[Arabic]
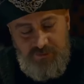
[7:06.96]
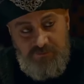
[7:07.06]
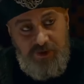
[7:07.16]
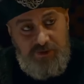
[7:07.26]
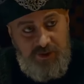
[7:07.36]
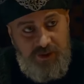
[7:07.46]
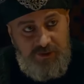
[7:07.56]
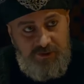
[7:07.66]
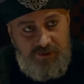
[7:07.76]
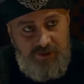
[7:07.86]
وحين
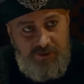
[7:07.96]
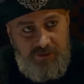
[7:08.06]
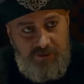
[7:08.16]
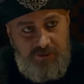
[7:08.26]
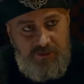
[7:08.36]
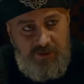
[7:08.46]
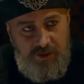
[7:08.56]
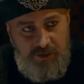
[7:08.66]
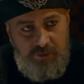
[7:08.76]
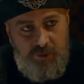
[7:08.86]
يأتي الوقت
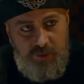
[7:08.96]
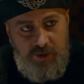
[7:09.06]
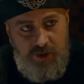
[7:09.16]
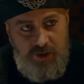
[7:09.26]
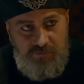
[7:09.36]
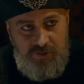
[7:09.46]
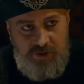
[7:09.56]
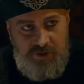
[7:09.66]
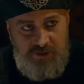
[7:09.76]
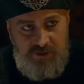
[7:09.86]
فستأخذ
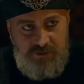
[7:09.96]
القرار